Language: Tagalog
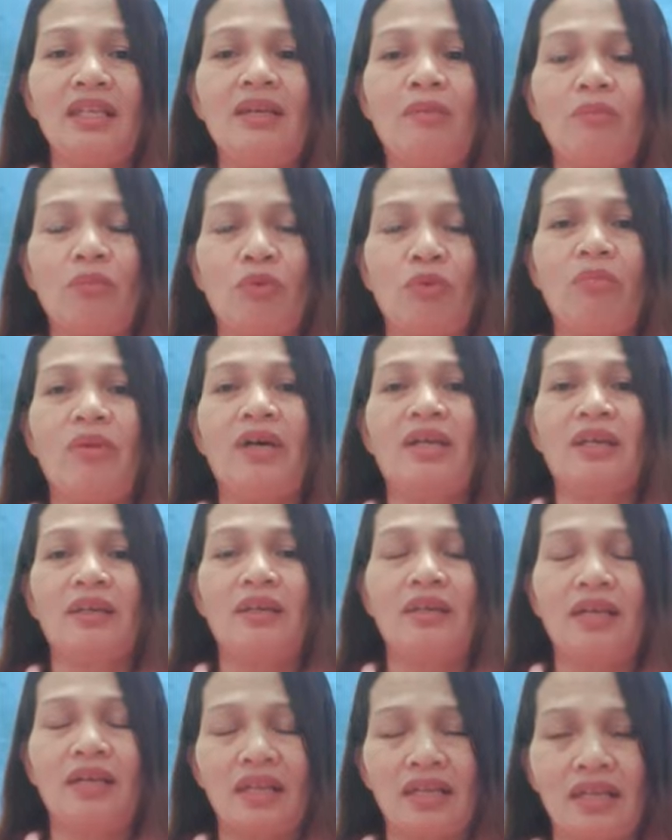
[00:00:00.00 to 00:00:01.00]
na po
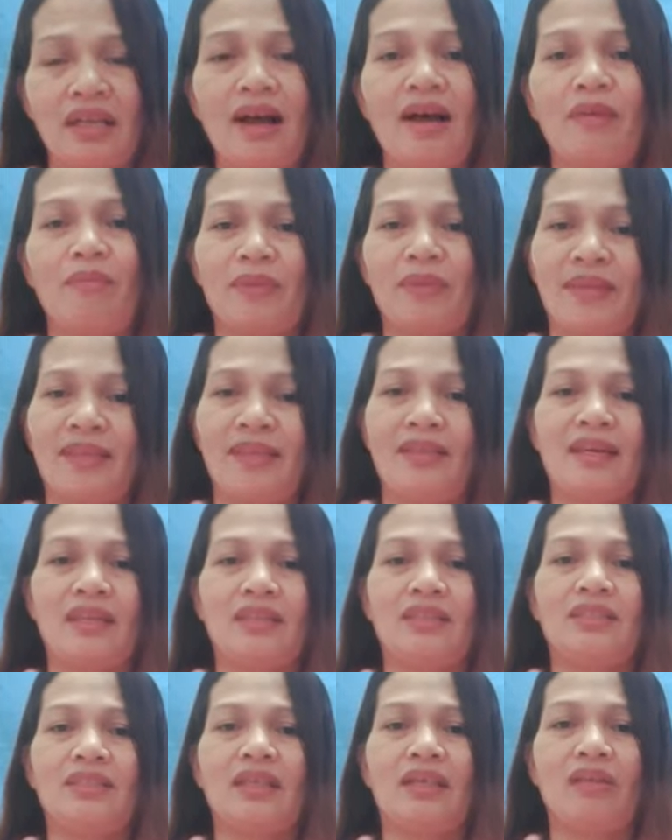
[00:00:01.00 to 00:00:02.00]
ganda ang
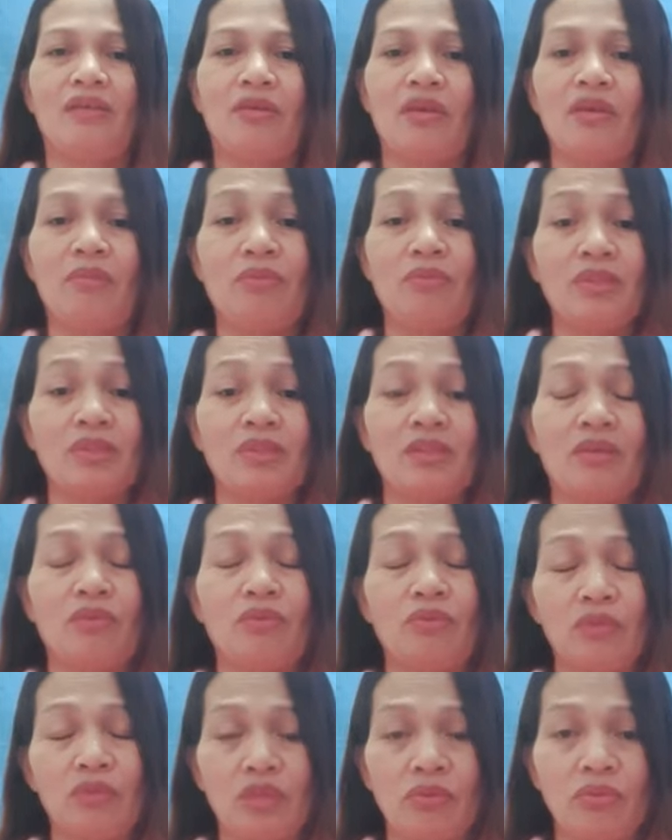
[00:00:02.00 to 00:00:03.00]
mangyayari sa iyo. Imbis na
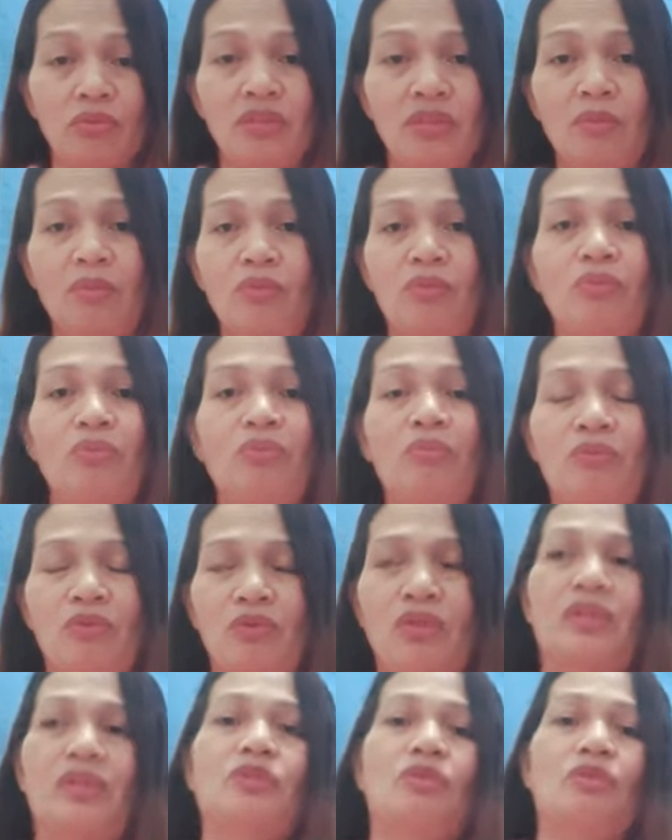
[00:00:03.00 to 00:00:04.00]
unti-unti po
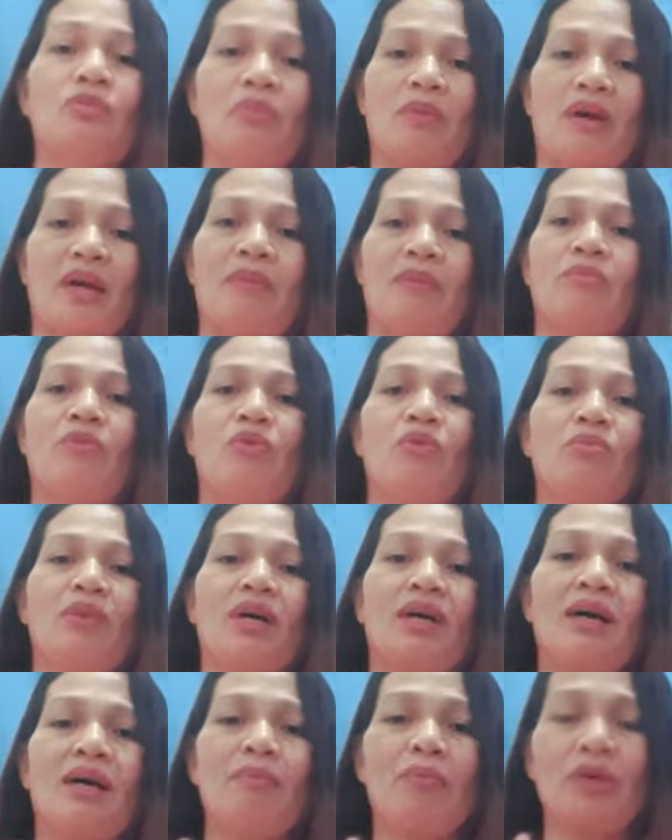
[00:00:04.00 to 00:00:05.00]
pong na-survive yung
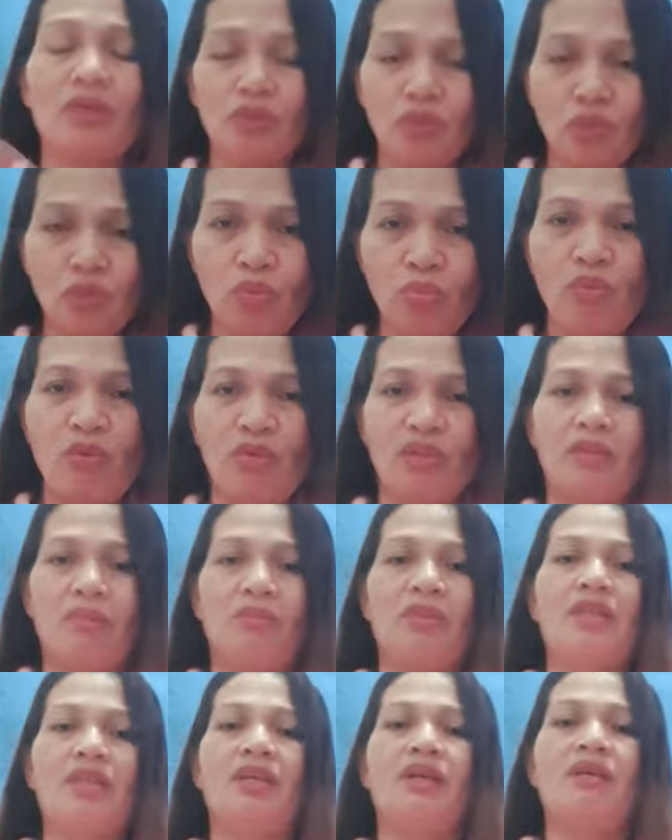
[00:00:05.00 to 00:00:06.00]
mga pagsubok na
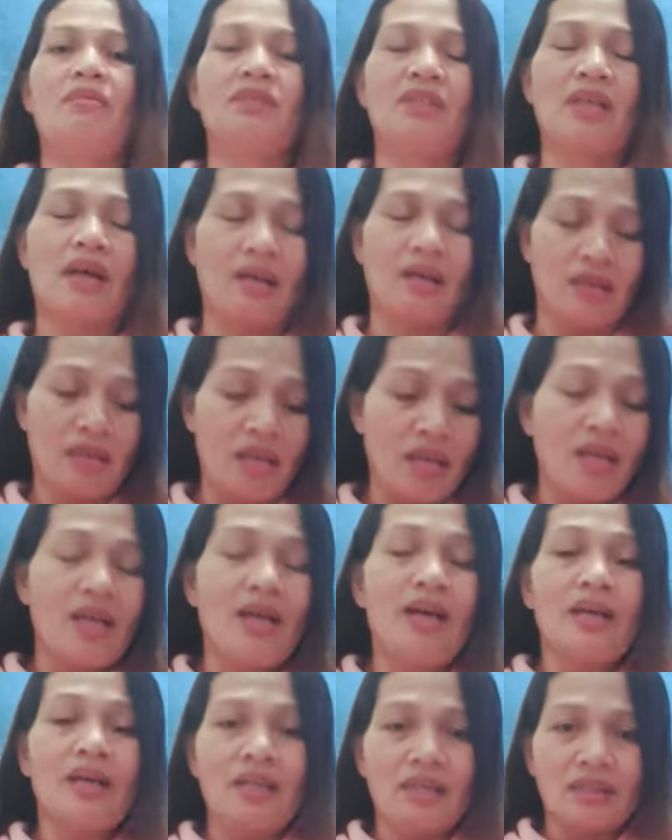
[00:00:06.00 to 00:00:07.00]
binigay sa,
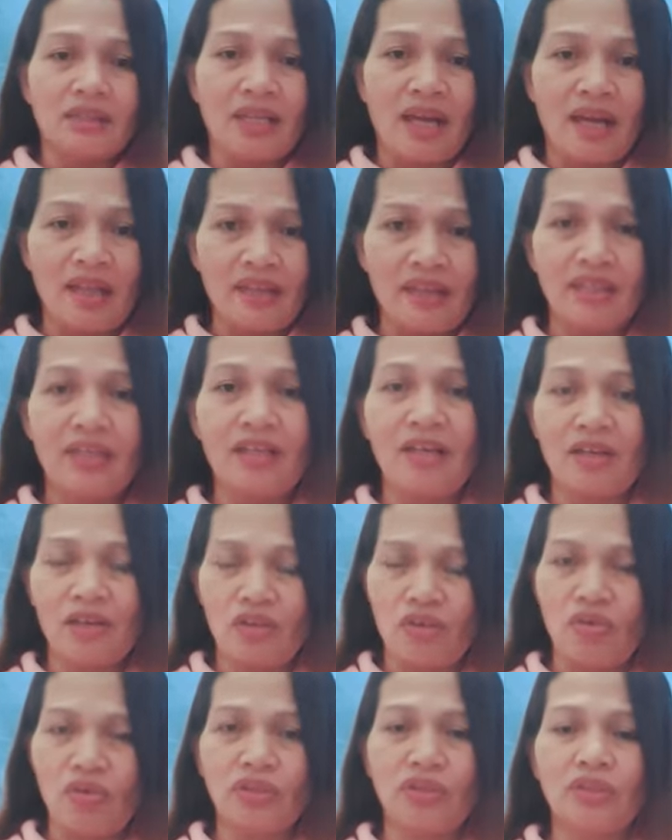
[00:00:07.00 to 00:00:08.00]
sa atin ng
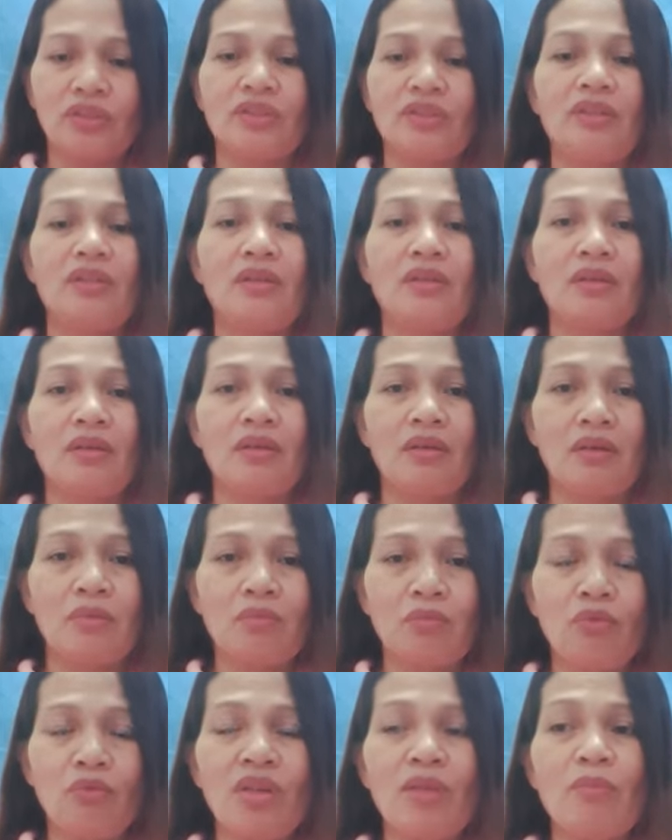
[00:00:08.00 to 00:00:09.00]
Diyos,
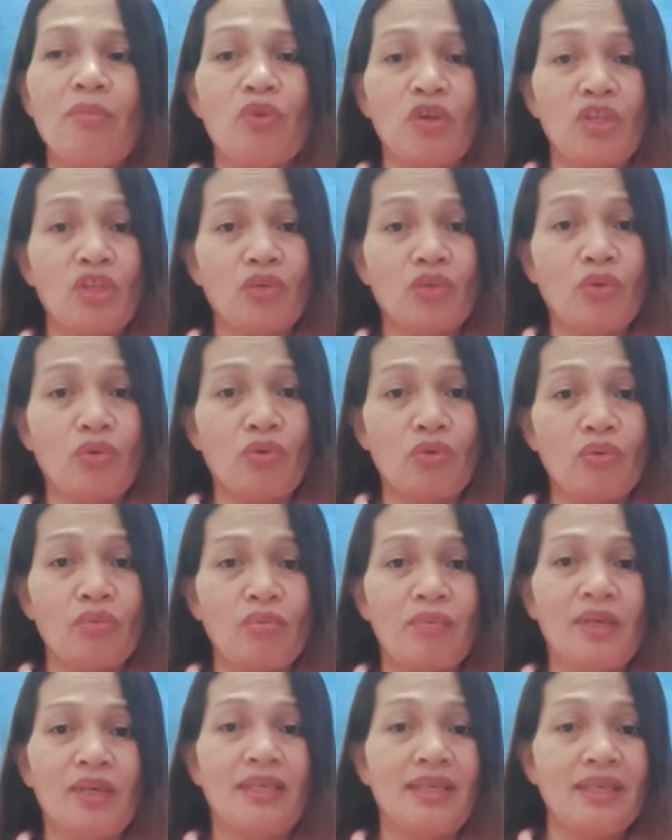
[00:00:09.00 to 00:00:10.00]
muli po itong
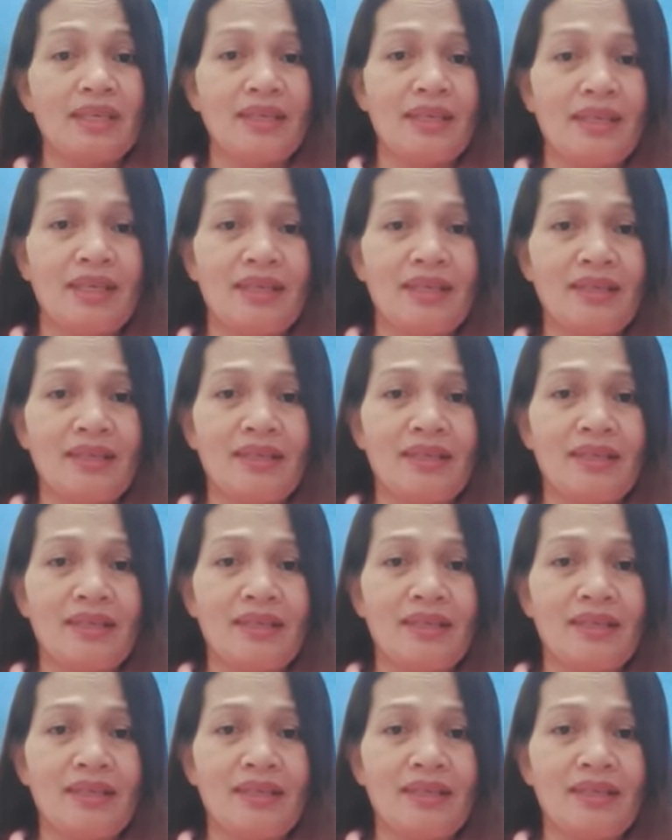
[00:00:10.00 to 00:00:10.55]
magiging